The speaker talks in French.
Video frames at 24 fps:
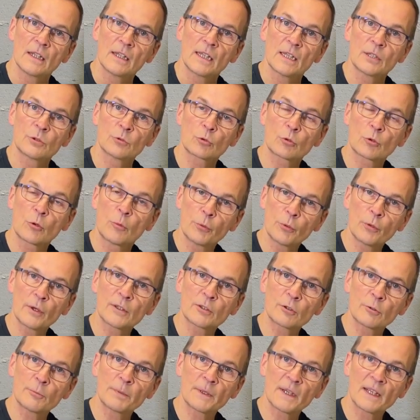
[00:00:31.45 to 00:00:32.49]
Et donc on peut
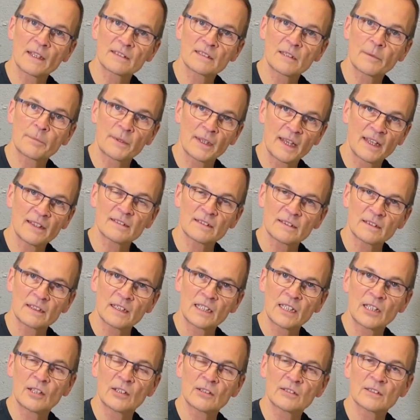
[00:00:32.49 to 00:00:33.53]
récupérer ces pièces, il
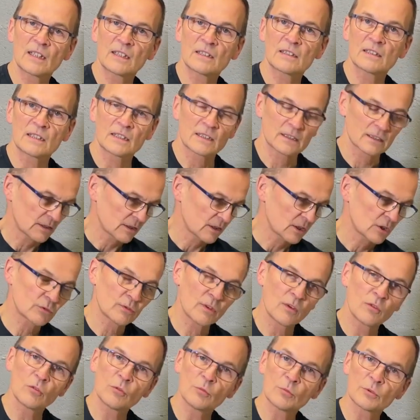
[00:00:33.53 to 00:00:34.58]
y a une technique. Je vais
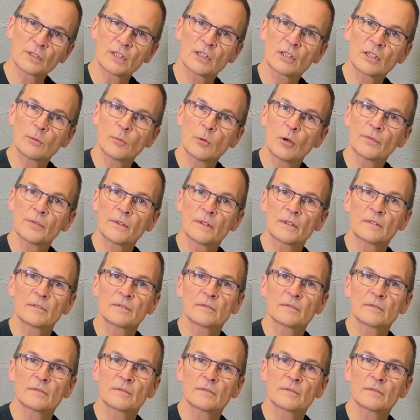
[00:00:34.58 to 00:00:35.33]
vous montrer comment on fait.